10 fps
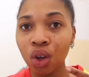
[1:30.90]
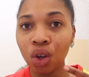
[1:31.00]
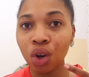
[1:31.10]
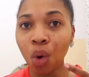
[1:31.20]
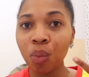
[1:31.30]

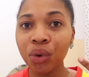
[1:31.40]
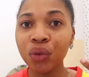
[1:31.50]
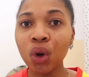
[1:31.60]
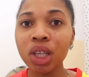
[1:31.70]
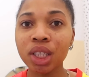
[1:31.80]
Euh, comme vous pouvez
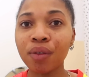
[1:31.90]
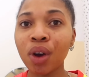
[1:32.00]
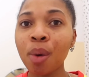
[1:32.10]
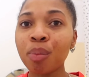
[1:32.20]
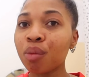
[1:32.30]
voir, ça va
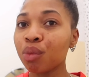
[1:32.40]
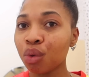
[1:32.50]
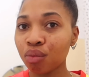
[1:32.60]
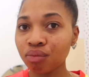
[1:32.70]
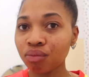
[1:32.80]
un peu
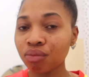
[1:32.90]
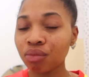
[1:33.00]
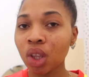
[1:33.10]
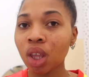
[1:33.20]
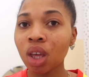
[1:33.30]
mieux.
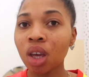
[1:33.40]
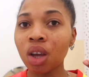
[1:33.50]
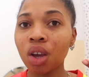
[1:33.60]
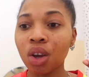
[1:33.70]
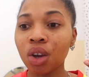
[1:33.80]

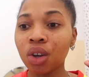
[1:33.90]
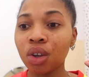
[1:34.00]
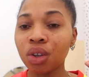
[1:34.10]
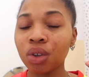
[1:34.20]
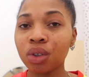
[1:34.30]

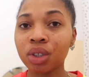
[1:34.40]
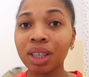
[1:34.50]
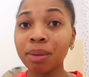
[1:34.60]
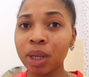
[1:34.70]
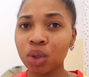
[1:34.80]
Euh, ce
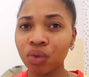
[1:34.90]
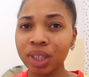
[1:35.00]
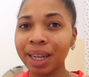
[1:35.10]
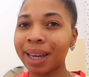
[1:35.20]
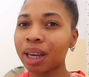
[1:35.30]
qui m'a sauvé,
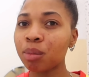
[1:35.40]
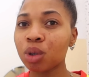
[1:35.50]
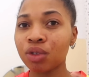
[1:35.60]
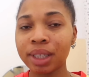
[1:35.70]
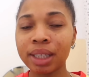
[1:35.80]
c'est la crème
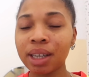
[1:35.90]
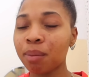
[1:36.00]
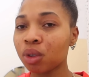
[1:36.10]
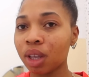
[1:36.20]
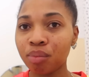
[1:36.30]
que je vous ai déjà
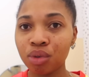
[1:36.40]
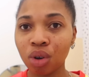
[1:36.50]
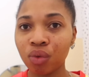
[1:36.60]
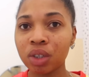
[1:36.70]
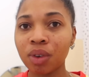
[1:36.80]
montrée
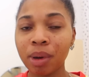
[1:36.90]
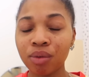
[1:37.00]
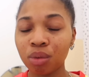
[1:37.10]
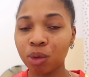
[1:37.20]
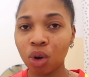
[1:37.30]
plusieurs fois. Je ne vais pas
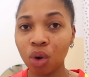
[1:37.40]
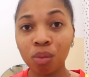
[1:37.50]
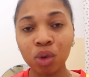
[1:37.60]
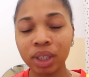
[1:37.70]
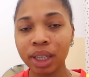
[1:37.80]
vous le
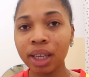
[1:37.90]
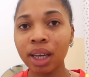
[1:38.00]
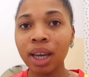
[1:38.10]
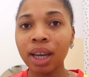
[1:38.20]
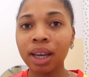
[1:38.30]
remontrer.
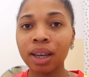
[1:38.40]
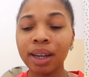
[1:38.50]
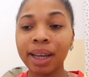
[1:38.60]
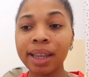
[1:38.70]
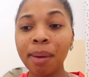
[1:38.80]
Que
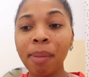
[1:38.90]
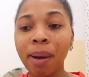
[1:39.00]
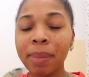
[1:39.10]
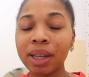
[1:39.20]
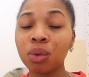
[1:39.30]
la dame
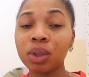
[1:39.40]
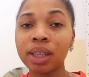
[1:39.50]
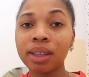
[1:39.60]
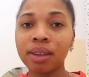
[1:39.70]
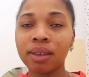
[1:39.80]
m'a
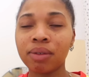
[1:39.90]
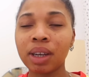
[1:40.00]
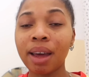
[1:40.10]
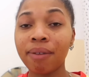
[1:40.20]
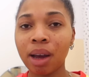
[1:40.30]
donné,
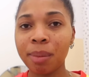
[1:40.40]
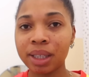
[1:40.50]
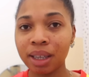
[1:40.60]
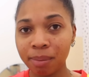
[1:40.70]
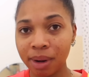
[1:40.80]
enfin la
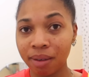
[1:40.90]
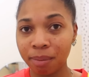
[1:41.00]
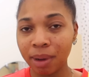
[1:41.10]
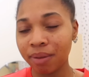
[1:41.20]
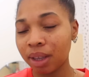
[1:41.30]
pharmacienne
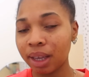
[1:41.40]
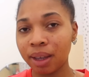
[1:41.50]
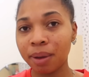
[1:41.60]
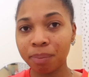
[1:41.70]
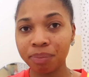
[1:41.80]

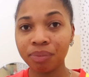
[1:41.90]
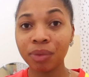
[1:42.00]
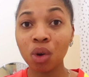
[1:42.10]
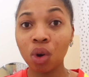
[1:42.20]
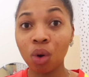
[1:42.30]
m'avait
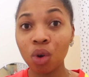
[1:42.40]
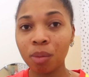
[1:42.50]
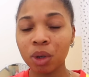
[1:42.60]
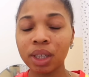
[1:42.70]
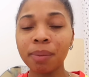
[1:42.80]

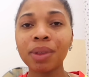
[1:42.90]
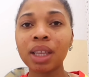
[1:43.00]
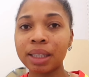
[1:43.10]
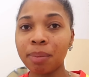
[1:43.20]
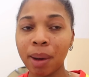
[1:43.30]
recommandé,
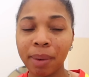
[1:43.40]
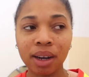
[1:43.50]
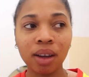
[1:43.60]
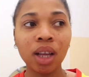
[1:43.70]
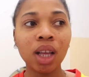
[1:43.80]
c'est pas
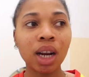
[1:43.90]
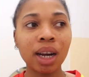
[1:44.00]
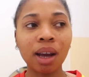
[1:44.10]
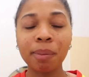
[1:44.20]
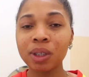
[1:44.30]
mal.
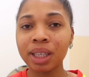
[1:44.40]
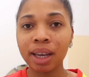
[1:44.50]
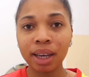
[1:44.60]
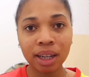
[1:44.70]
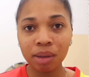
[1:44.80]
Clairement, ça
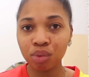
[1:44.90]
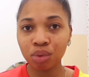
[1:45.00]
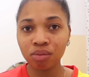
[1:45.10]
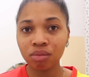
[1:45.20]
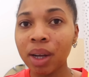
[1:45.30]
crête les
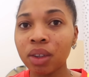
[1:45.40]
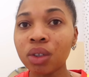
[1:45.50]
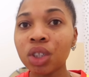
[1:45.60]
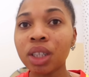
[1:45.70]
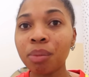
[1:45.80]
boutons.
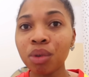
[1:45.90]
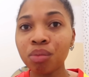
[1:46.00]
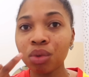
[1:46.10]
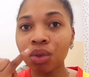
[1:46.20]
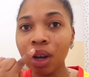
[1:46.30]
Maintenant, je n'ai plus de
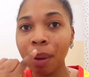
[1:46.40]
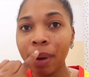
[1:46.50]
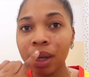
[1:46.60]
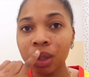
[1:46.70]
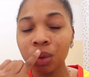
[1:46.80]
boutons à
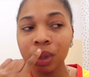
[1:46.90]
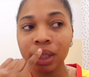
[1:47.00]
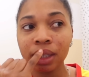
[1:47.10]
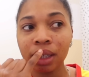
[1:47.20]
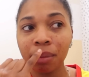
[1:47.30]
part
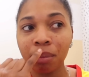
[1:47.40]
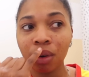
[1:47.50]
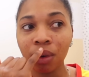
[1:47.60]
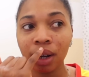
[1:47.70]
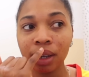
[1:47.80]
celui-ci qui est
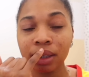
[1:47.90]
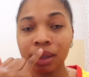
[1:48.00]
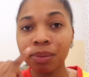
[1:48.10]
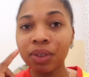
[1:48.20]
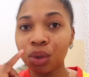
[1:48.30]
blanc là,
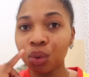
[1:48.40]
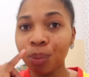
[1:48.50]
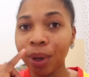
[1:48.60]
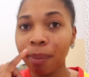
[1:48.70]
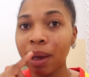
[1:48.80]
qui me fait
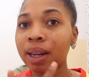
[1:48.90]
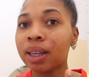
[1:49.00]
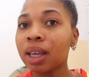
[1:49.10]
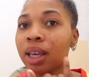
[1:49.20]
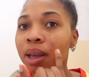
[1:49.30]
super mal.
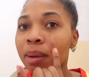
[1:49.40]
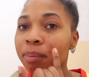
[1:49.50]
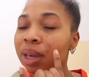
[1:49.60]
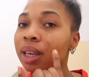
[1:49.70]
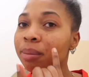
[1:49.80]

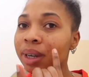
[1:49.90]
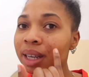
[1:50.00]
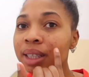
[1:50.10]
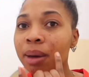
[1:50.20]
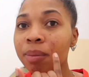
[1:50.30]
Mais il me
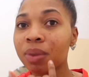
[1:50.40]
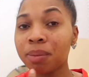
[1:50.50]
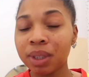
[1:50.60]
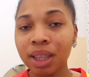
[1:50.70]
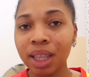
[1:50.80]
reste quand même des
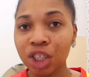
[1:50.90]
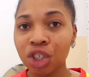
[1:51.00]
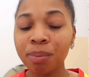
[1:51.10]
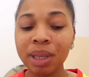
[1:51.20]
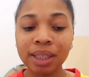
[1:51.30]
petites
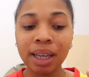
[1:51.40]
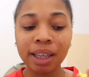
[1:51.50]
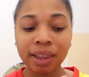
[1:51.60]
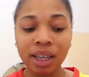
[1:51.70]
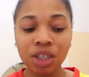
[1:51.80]
taches. Mais ça,
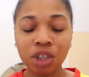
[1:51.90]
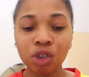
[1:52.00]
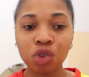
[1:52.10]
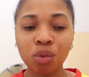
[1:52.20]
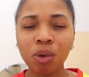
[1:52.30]
les taches,
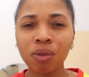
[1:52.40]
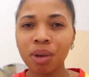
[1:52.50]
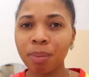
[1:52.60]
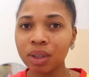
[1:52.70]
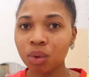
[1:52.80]
je m'en
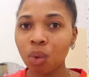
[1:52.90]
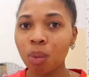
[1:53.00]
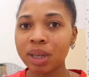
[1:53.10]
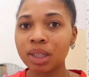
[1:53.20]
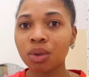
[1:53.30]
fais pas trop
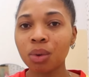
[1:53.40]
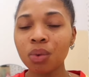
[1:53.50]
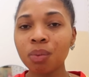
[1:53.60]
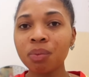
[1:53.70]
parce que